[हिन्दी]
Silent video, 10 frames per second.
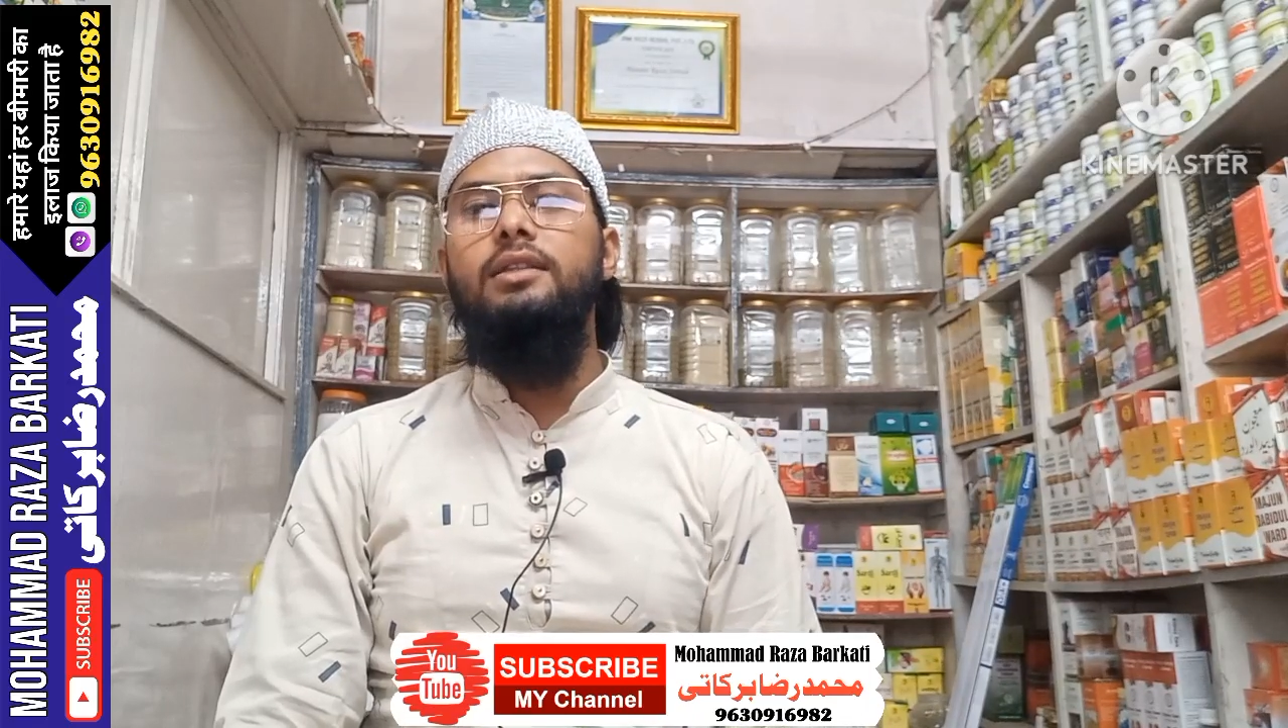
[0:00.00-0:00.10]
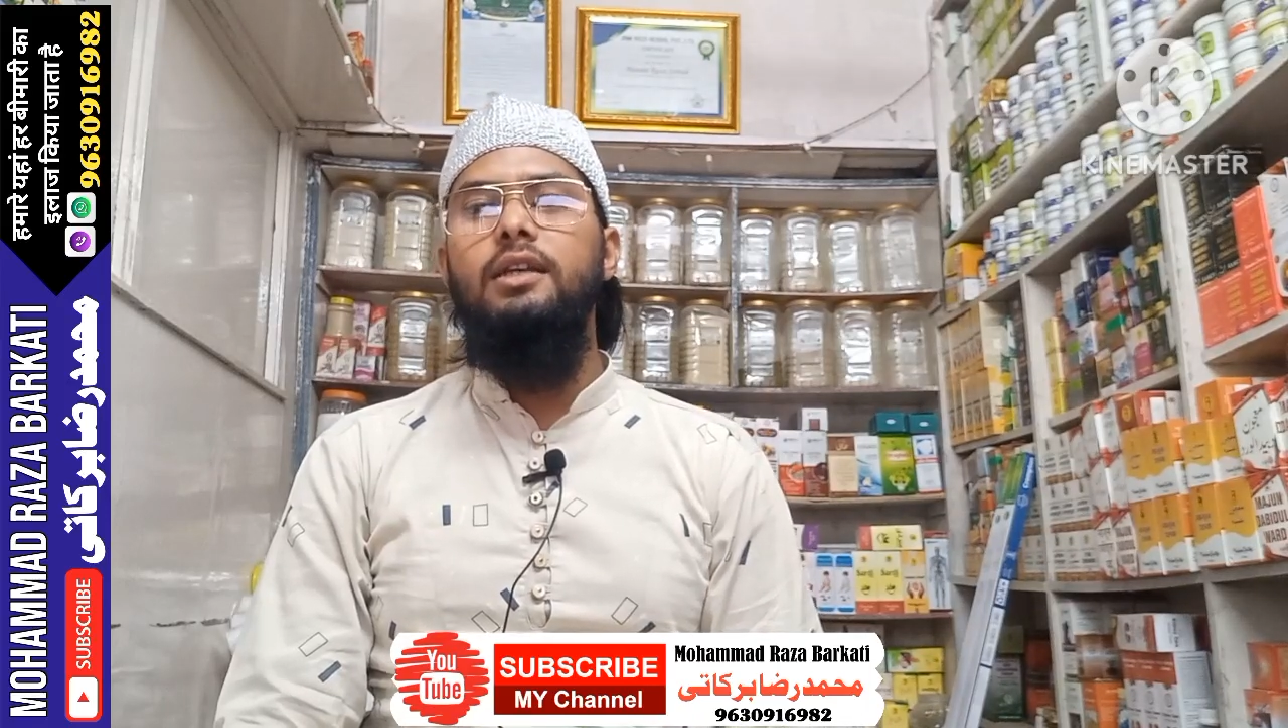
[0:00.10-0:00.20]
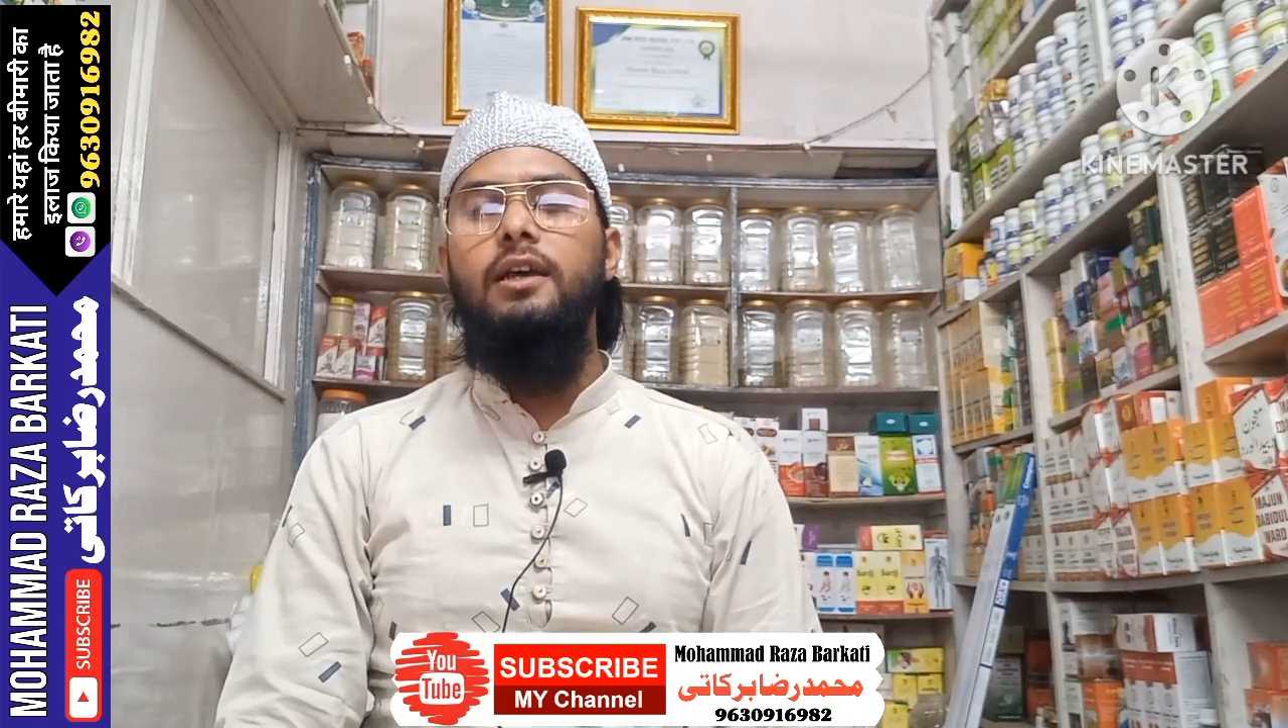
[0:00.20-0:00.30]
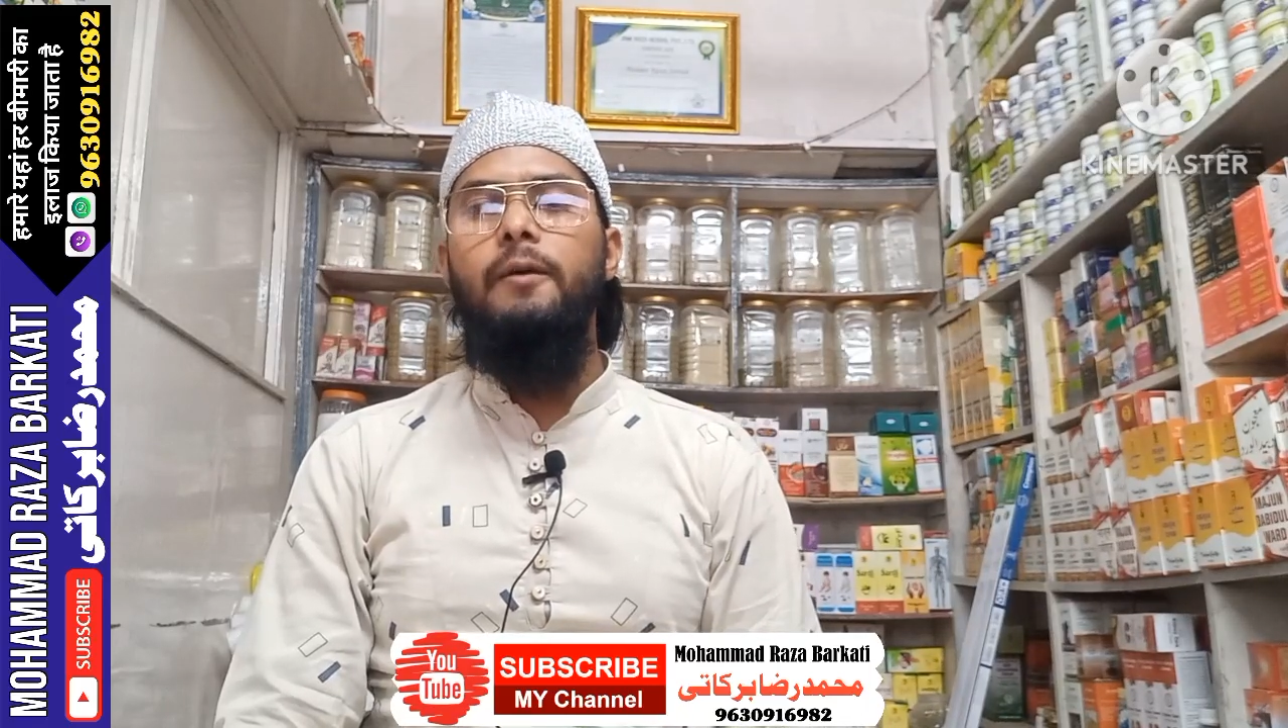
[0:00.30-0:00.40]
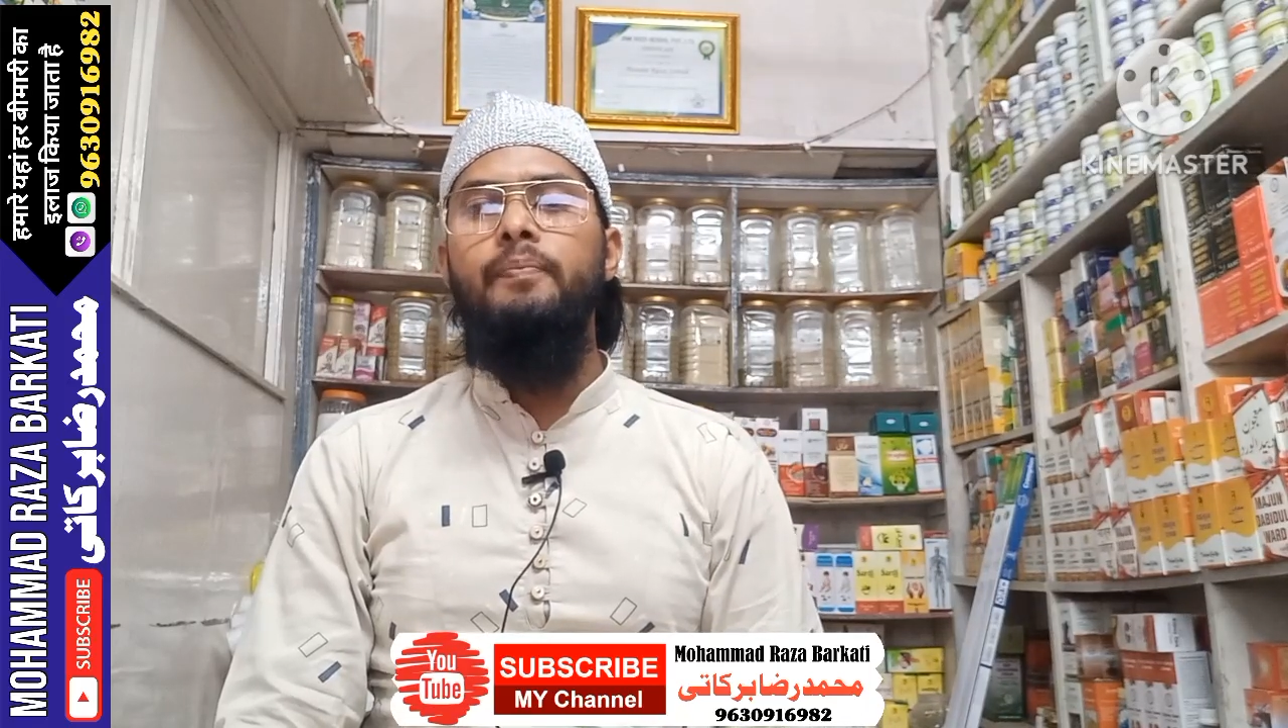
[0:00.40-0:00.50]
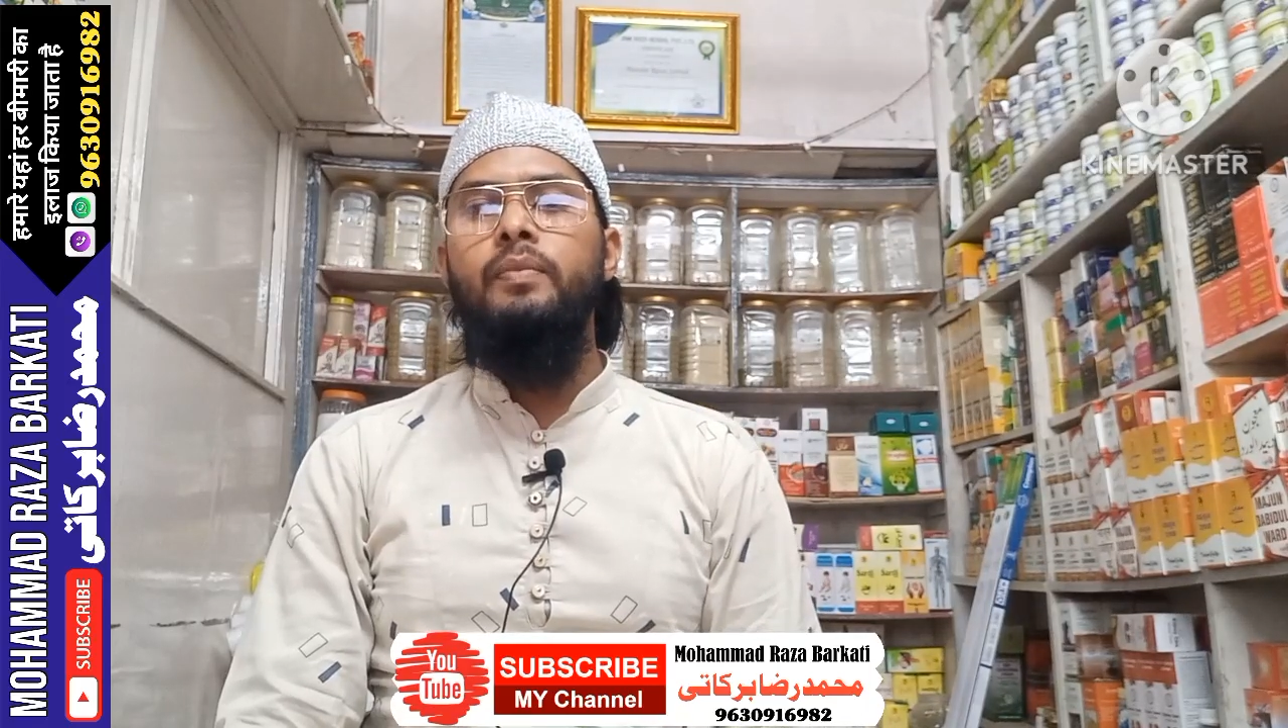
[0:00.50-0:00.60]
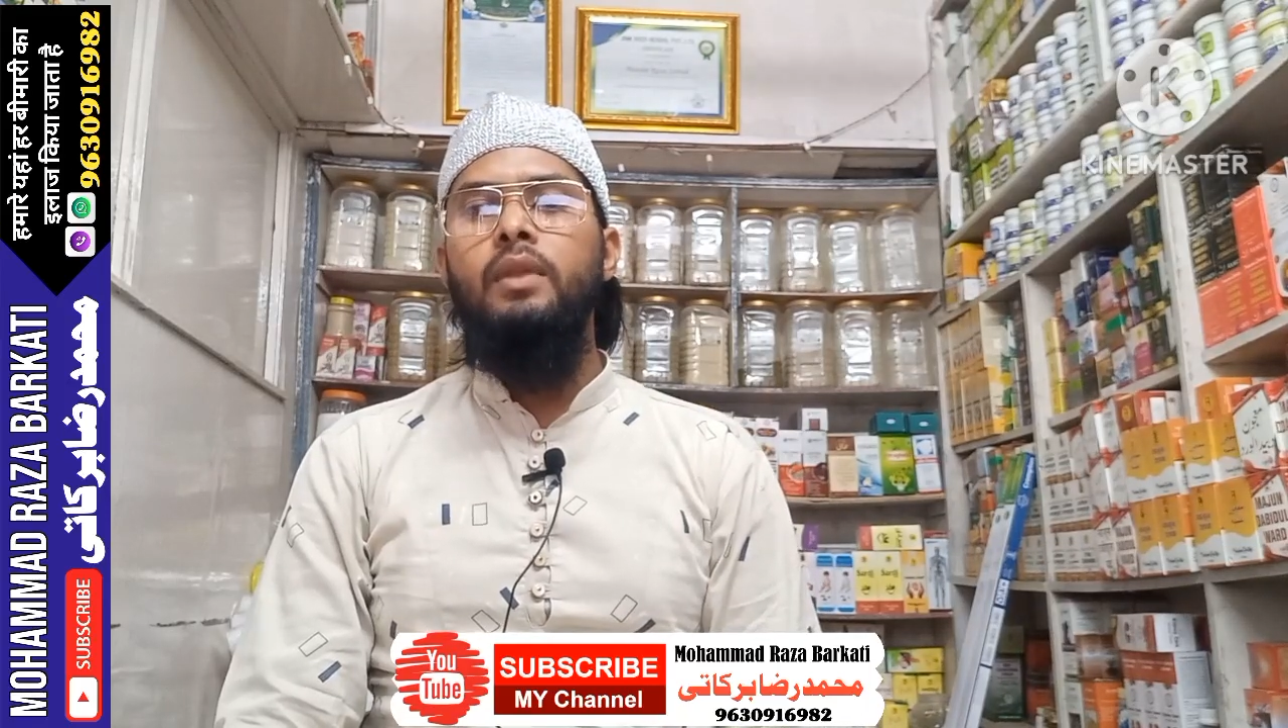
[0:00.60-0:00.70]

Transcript: आती है